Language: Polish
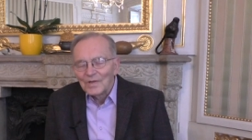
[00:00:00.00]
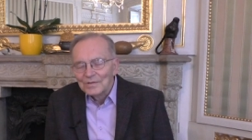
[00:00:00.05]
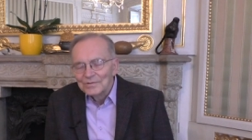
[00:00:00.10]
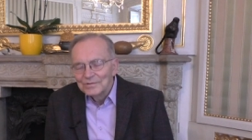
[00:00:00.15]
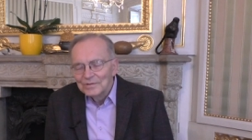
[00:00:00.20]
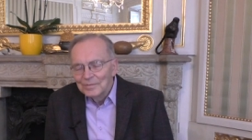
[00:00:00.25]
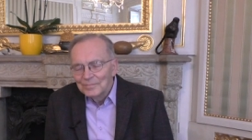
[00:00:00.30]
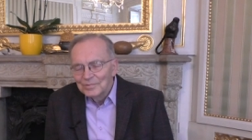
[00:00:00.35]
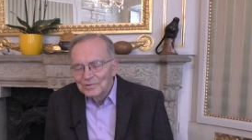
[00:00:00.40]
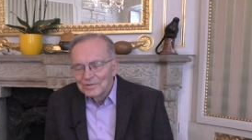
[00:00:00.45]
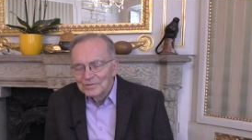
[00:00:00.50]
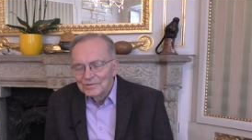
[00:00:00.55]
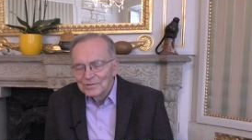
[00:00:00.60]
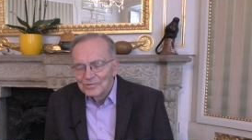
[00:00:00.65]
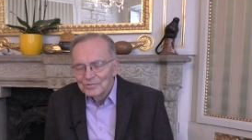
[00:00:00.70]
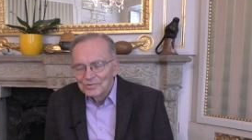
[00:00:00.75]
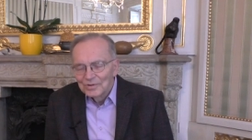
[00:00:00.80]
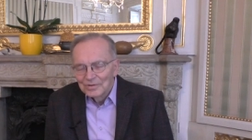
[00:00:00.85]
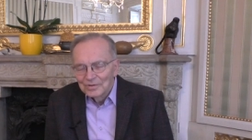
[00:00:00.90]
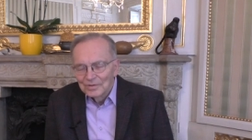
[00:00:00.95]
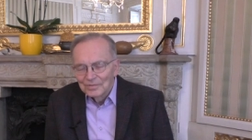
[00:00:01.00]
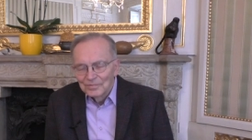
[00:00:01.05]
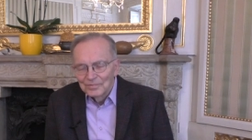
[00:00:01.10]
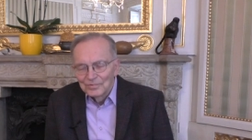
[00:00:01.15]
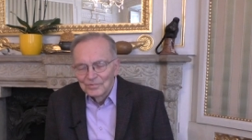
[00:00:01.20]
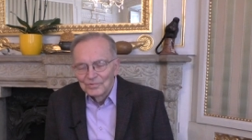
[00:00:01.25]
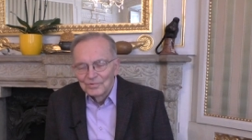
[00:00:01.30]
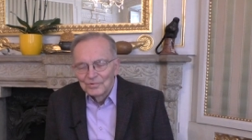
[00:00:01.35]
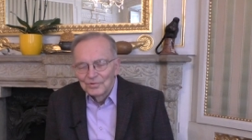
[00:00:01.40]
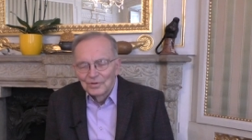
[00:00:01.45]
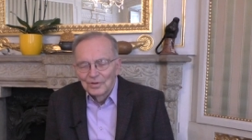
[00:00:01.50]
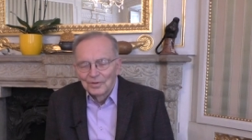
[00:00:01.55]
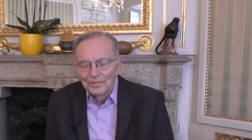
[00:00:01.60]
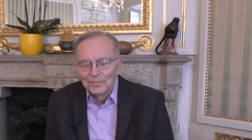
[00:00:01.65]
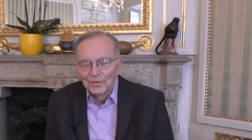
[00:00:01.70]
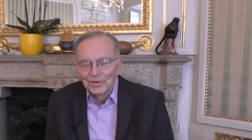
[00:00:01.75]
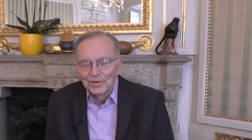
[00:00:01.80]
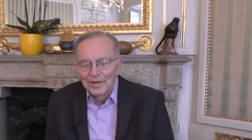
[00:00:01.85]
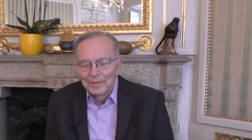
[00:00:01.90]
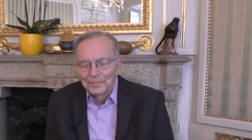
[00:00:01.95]
Z tym się zresztą no,
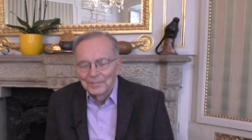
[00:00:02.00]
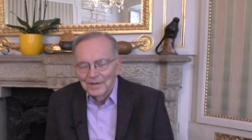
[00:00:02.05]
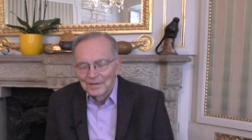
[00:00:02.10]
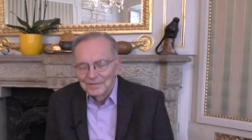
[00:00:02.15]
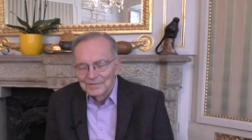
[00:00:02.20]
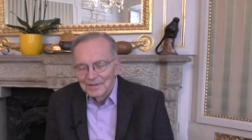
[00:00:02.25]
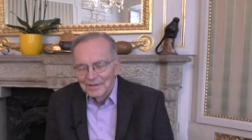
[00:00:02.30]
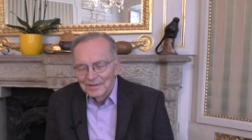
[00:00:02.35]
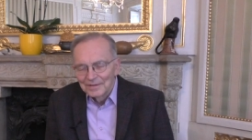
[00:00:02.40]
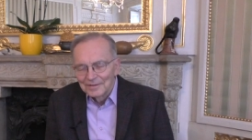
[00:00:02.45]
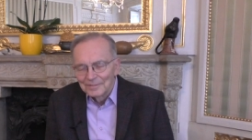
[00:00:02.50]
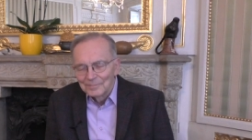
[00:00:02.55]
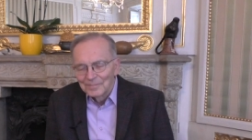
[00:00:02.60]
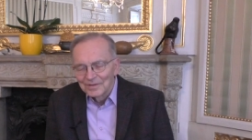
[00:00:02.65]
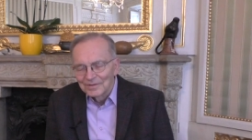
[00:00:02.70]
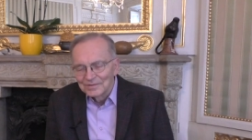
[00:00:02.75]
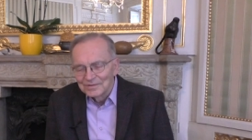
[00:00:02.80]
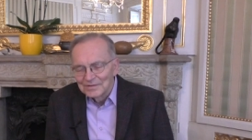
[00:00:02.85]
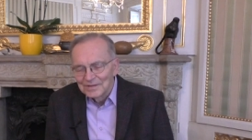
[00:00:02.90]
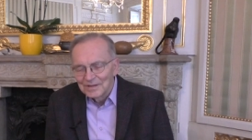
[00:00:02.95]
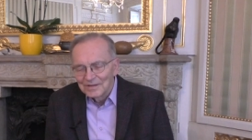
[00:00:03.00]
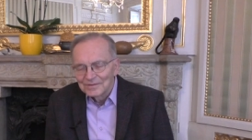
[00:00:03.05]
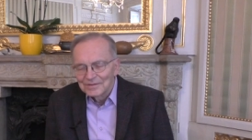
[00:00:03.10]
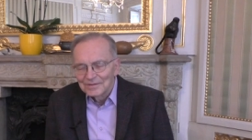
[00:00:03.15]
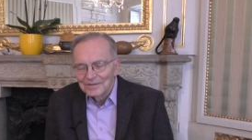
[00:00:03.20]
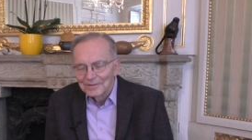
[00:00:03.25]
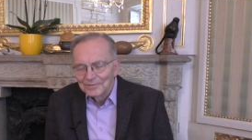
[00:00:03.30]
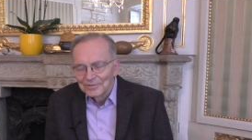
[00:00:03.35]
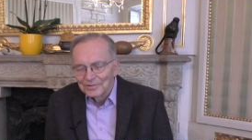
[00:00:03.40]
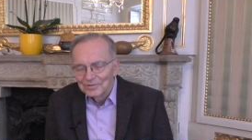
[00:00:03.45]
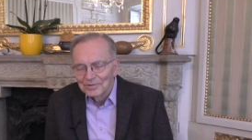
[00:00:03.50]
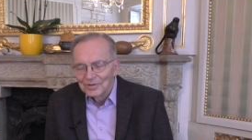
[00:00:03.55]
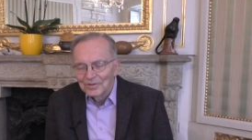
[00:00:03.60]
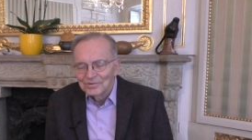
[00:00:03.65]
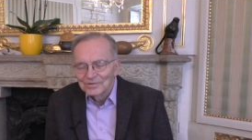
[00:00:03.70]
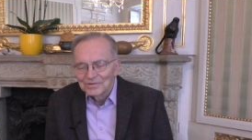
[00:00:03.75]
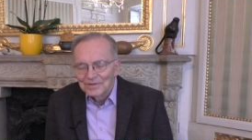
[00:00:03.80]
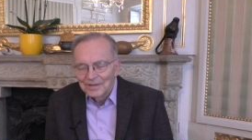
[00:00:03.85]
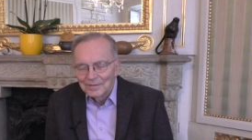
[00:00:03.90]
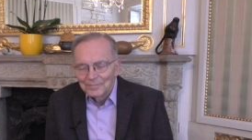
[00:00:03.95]
moja praca i magisterska,
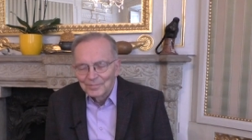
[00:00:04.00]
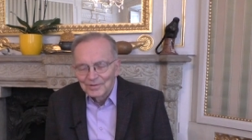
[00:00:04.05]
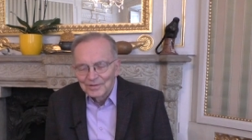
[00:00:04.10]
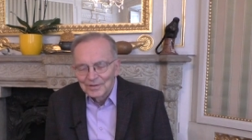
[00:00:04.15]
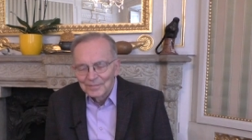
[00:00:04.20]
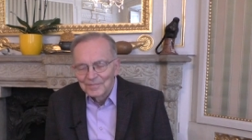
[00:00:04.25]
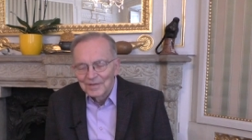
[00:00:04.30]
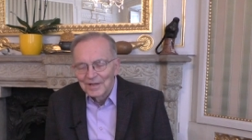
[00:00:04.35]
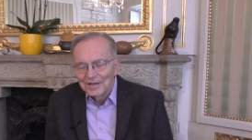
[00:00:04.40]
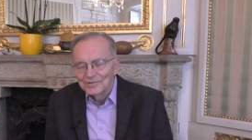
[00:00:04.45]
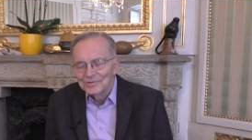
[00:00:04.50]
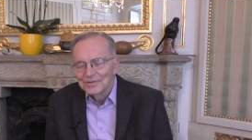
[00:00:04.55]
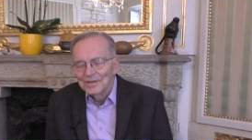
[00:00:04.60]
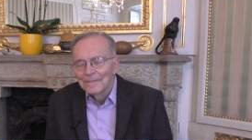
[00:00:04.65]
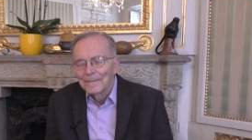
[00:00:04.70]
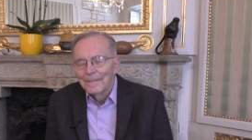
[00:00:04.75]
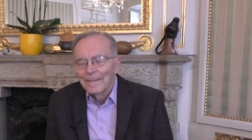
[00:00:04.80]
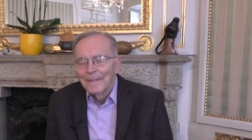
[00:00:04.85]
doktorska i potem dalsze